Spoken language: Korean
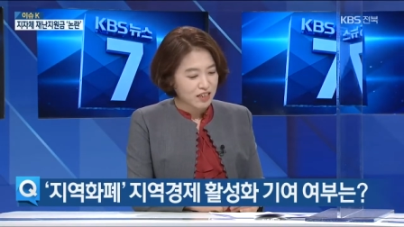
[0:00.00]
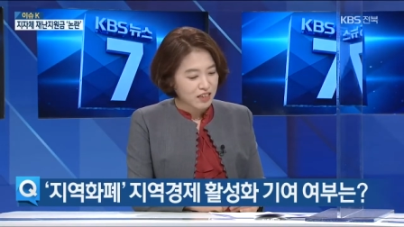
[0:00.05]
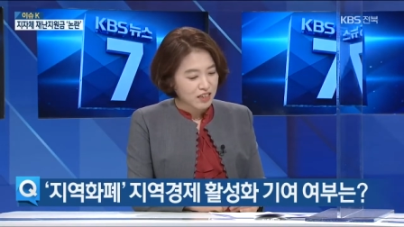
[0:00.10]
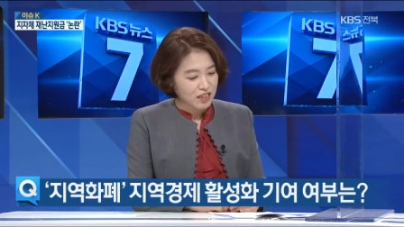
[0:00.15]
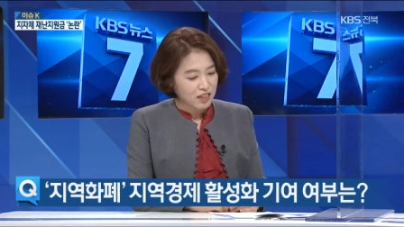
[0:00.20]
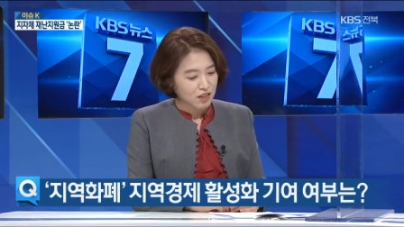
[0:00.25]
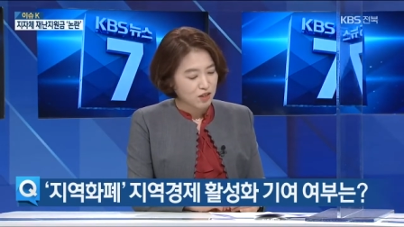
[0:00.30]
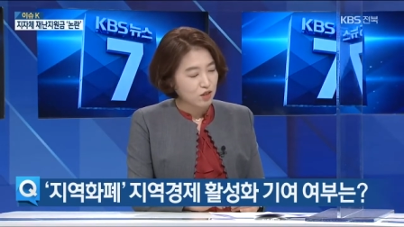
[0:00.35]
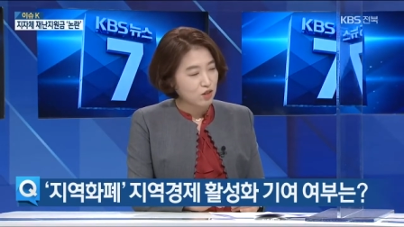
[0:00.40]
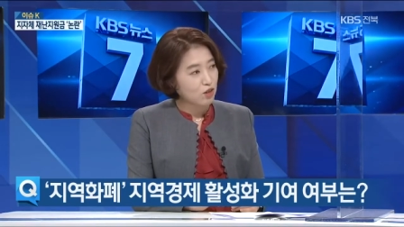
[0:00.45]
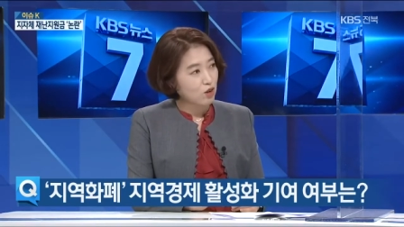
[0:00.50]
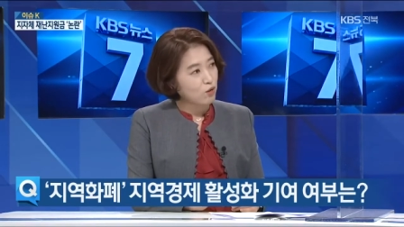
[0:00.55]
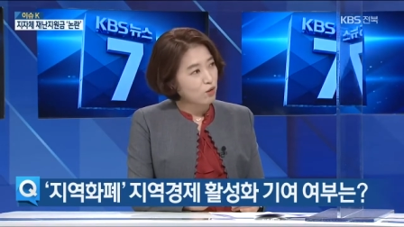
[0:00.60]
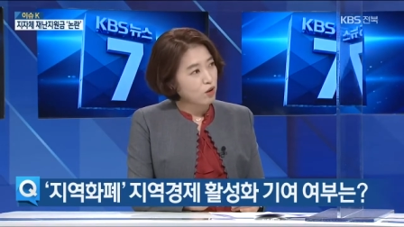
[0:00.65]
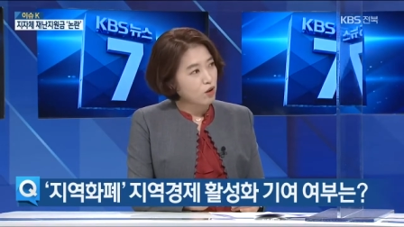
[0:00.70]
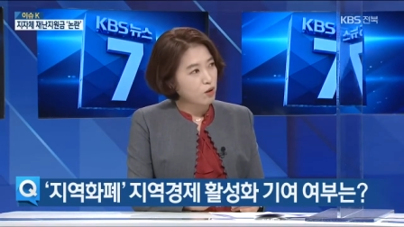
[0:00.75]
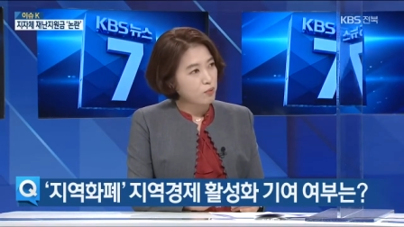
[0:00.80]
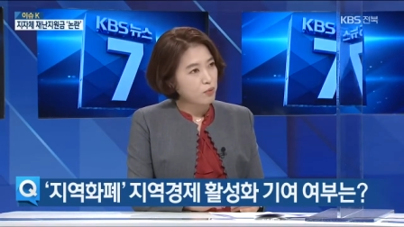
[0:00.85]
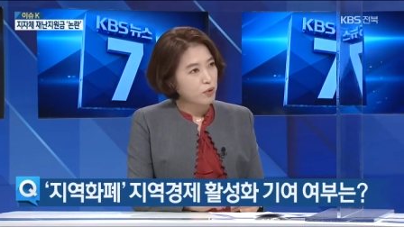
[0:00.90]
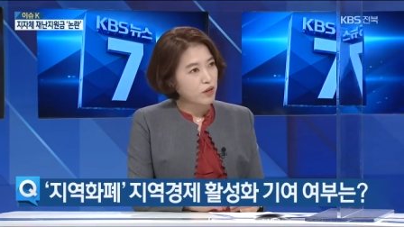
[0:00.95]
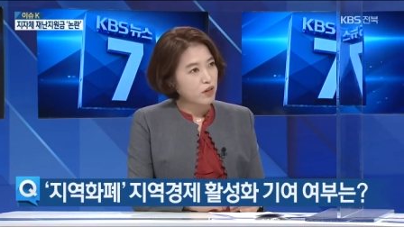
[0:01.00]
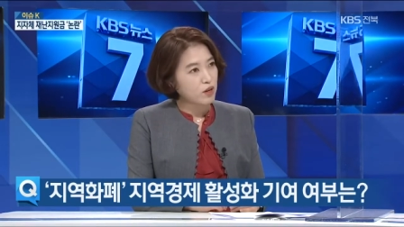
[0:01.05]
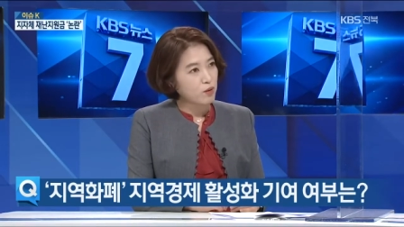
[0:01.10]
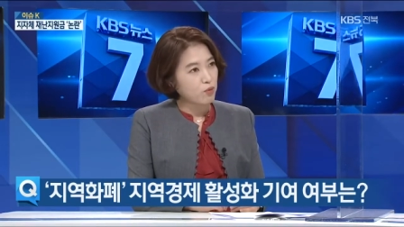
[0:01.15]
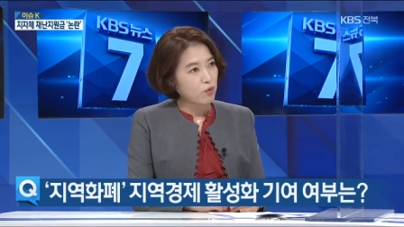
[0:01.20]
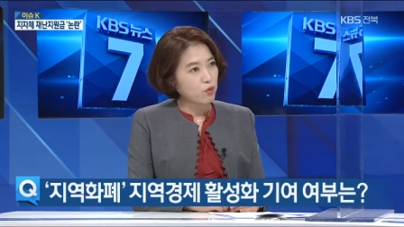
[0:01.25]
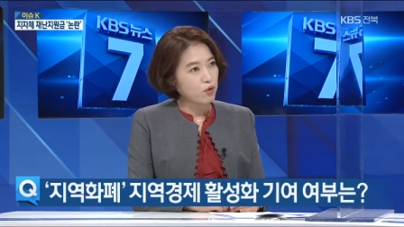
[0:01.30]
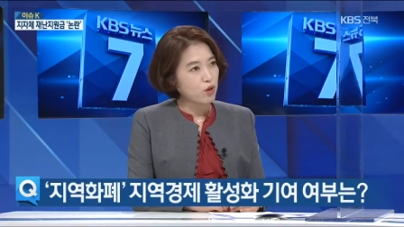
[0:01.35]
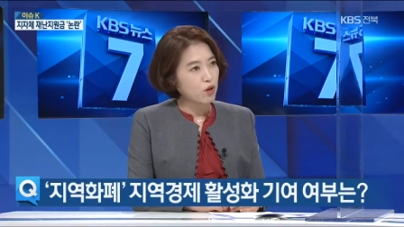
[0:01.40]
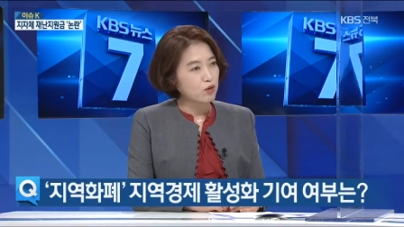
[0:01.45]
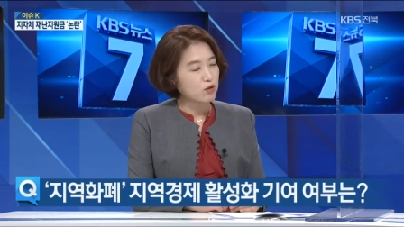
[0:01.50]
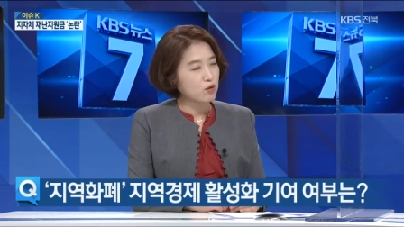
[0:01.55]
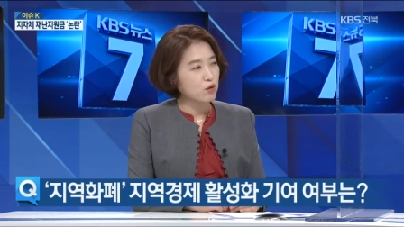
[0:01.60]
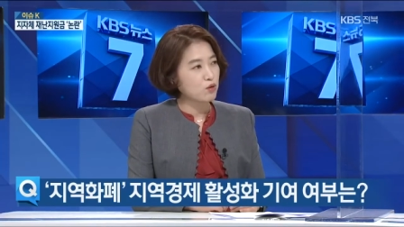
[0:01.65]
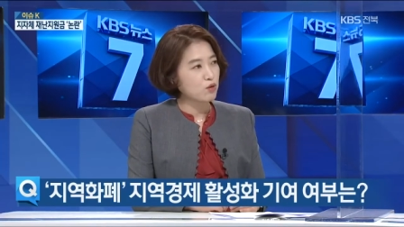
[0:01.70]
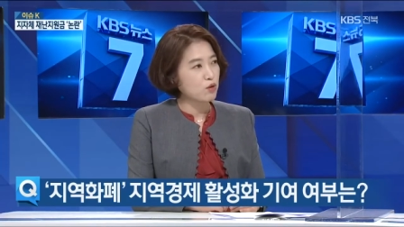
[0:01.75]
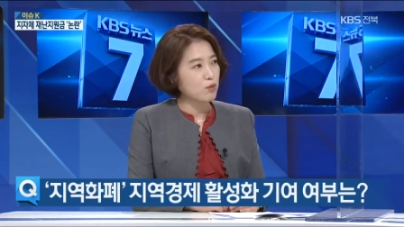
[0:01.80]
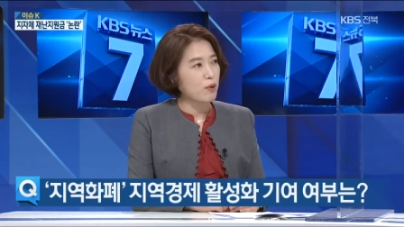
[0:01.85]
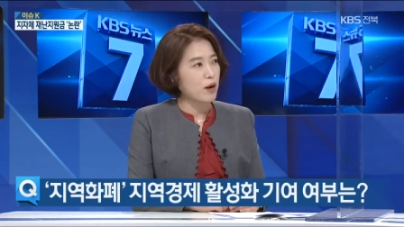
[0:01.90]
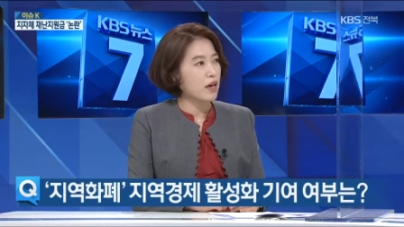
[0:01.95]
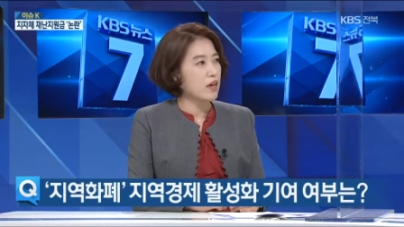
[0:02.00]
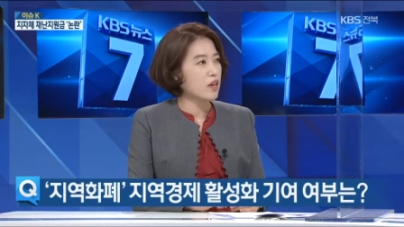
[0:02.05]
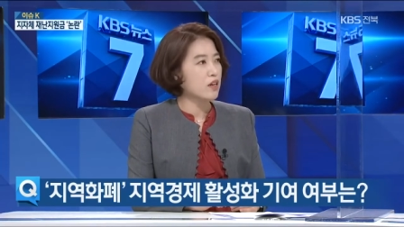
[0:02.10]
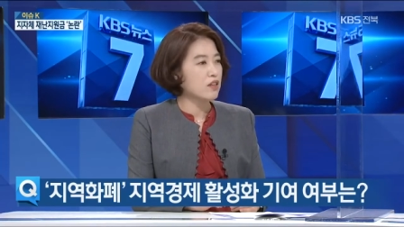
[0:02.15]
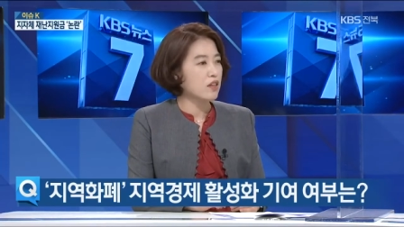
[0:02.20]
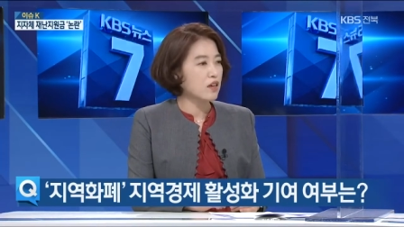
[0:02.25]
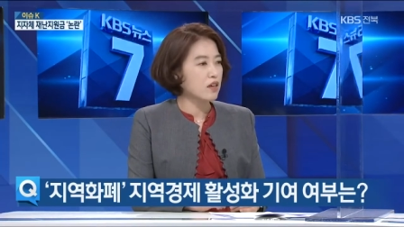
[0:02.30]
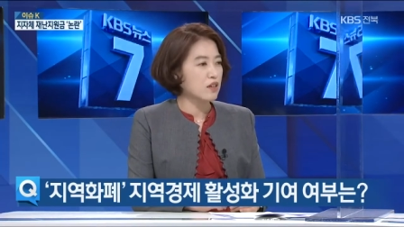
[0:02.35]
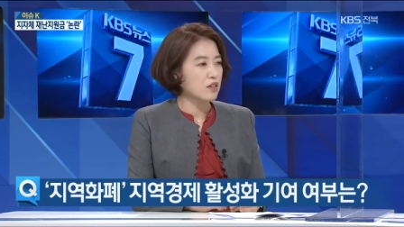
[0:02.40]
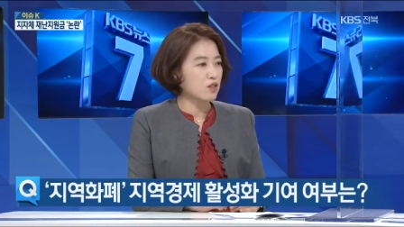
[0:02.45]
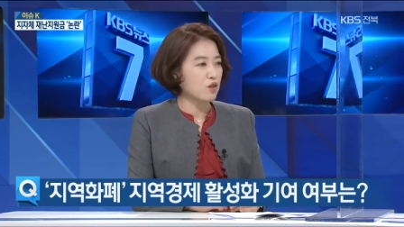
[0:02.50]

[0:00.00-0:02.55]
그러니까 지역화폐가 본격적으로 발행되기